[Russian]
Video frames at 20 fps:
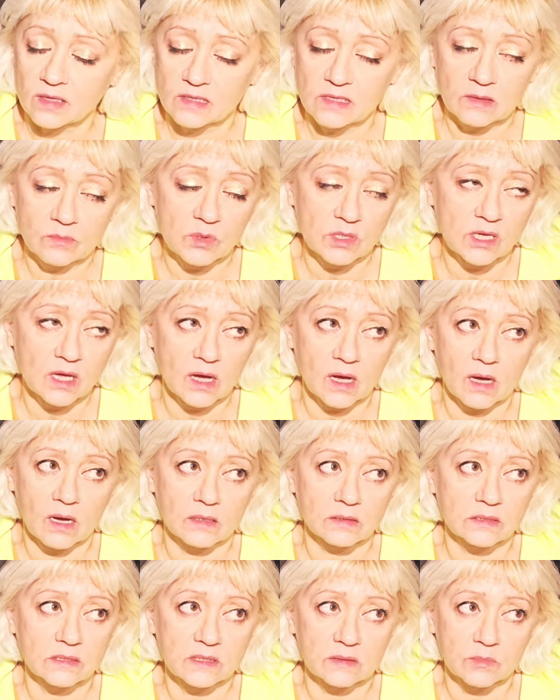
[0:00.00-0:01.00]
Для
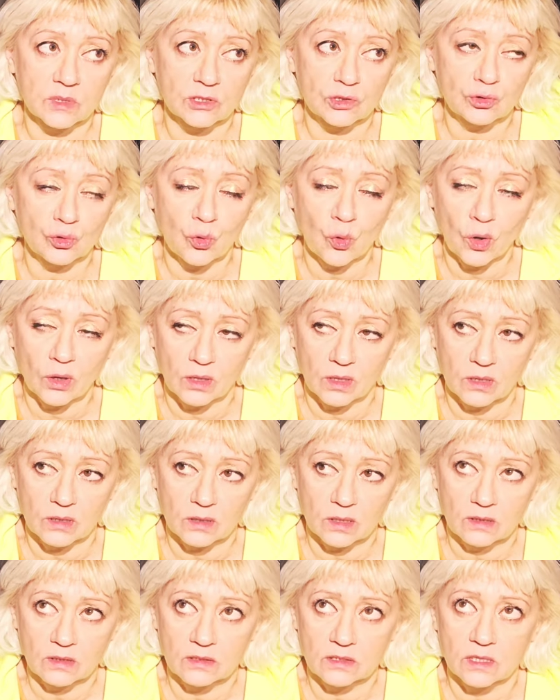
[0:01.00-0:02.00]
меня стоматолог –
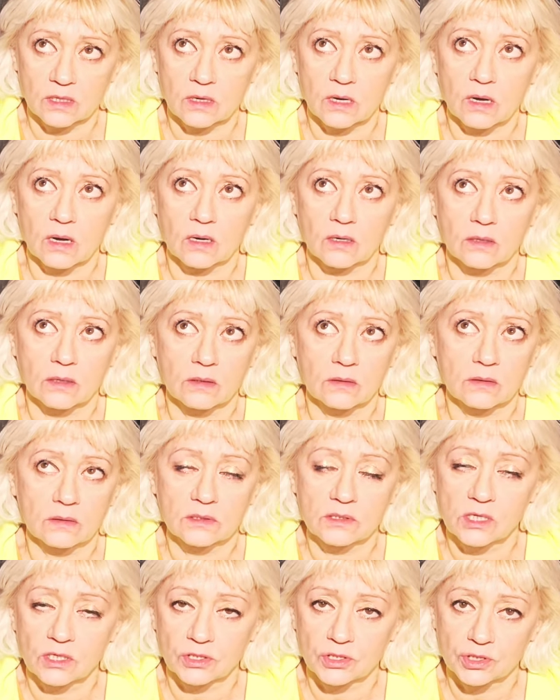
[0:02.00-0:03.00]
это
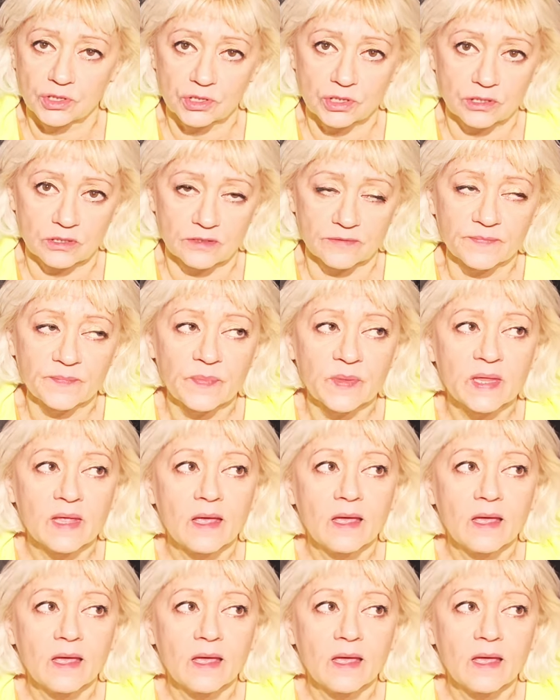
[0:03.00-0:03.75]
нечто.